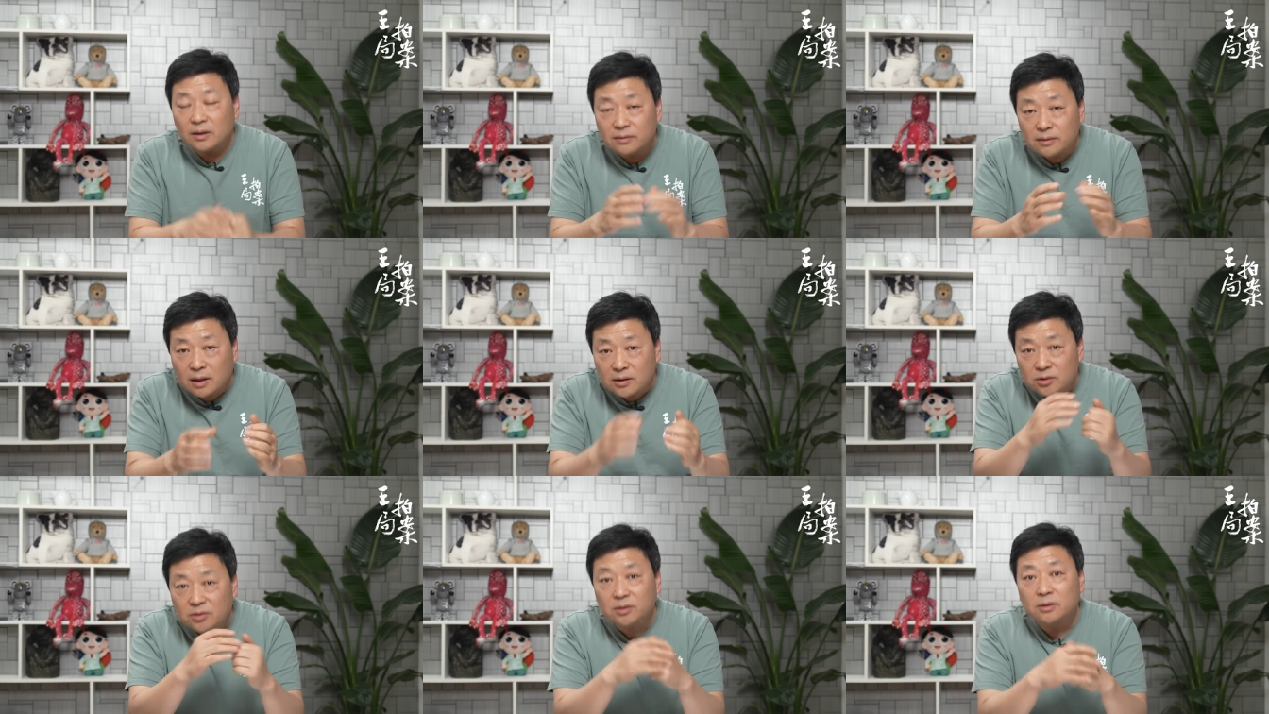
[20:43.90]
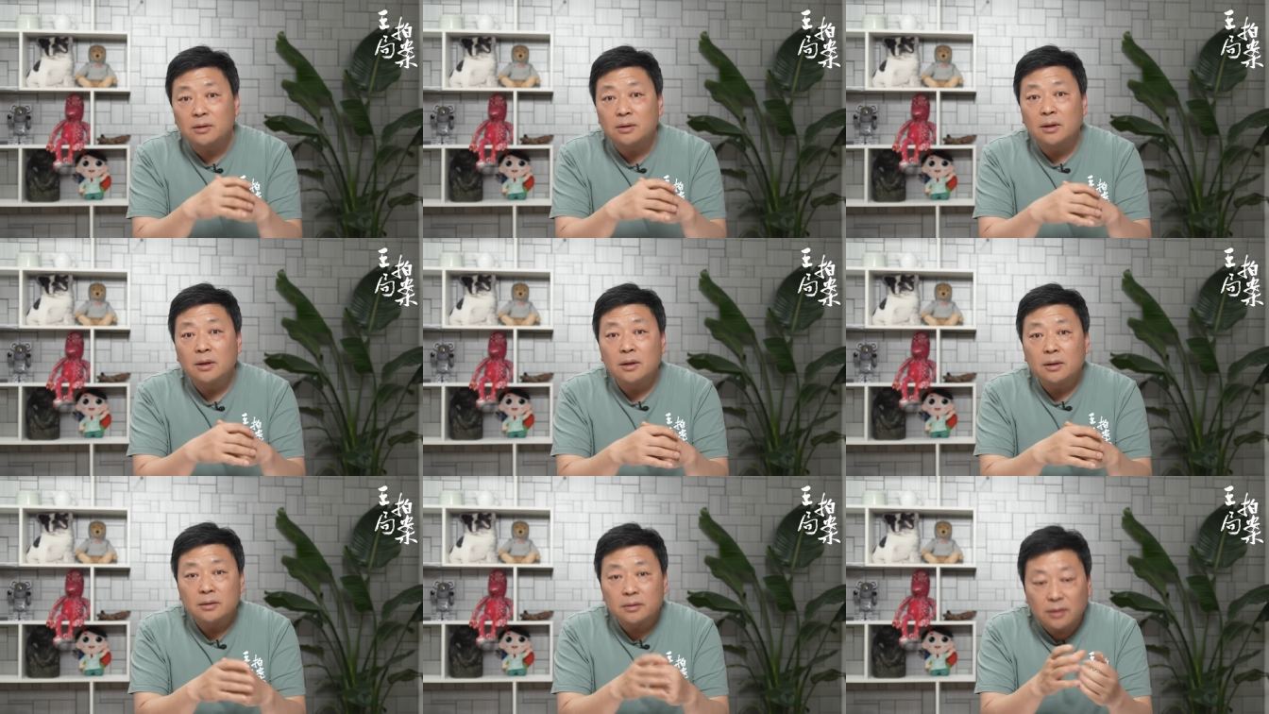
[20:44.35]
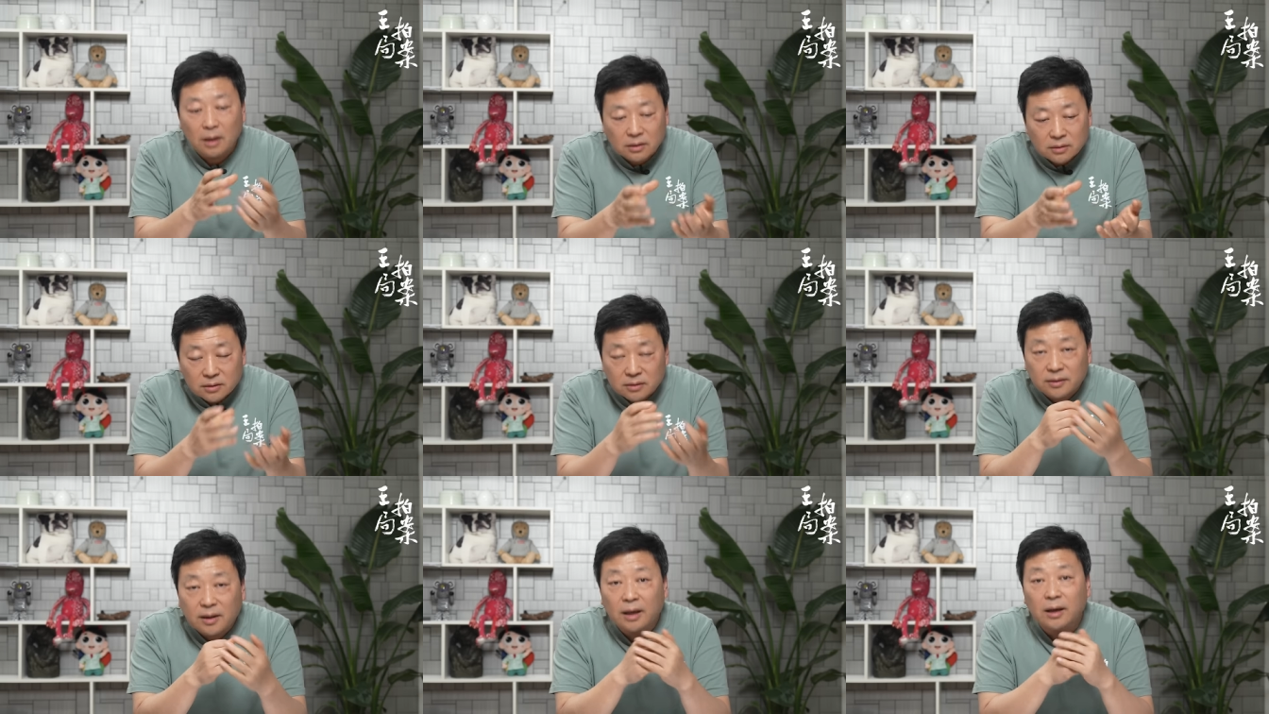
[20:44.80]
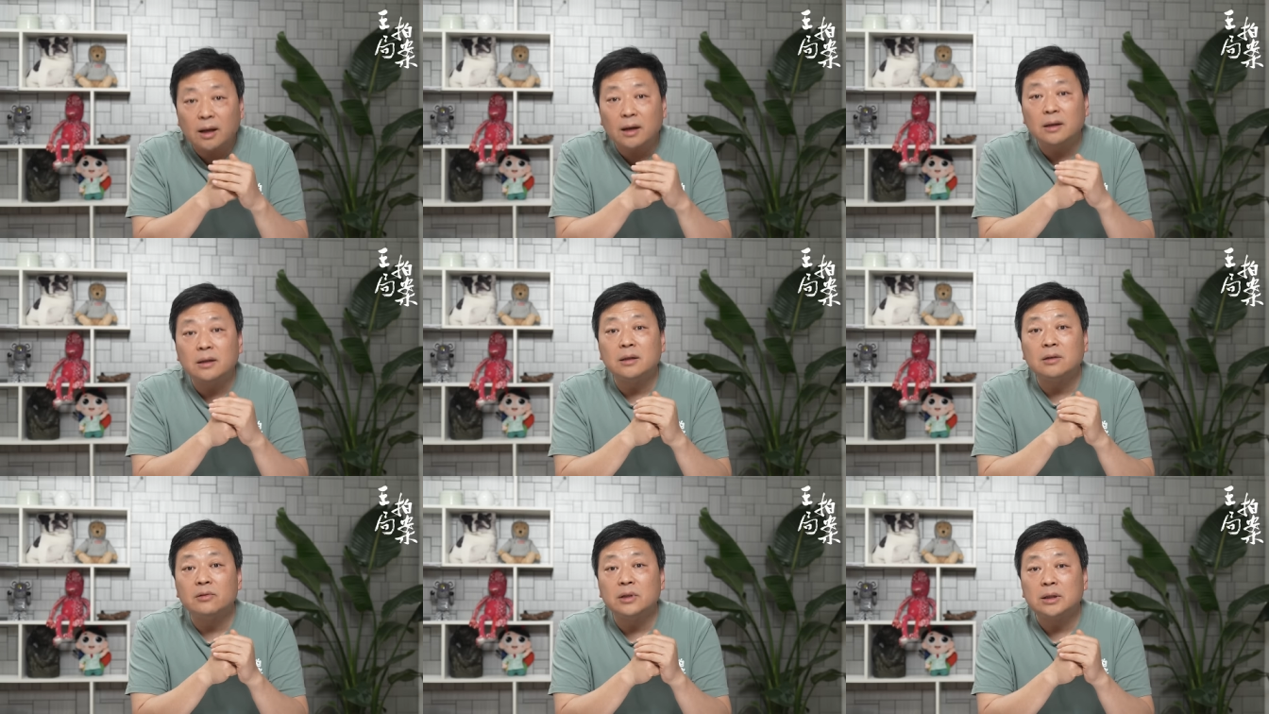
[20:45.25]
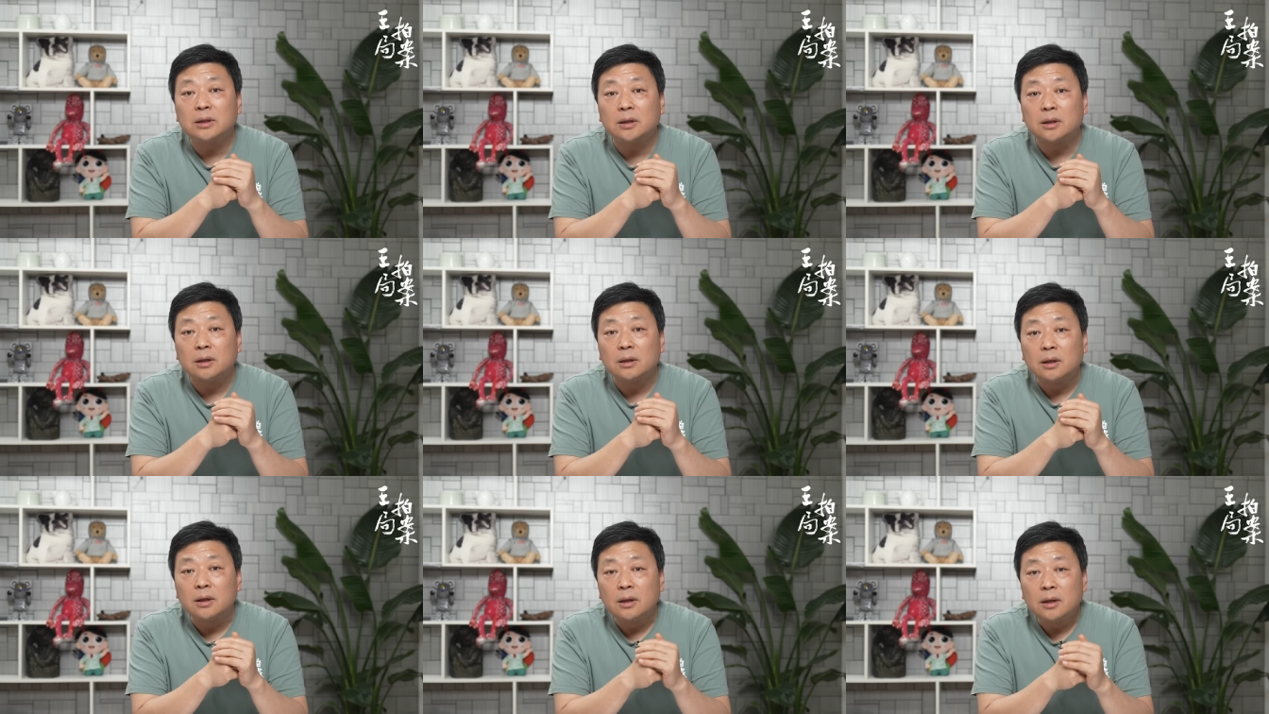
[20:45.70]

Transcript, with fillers: 但是当时带来了一个问题，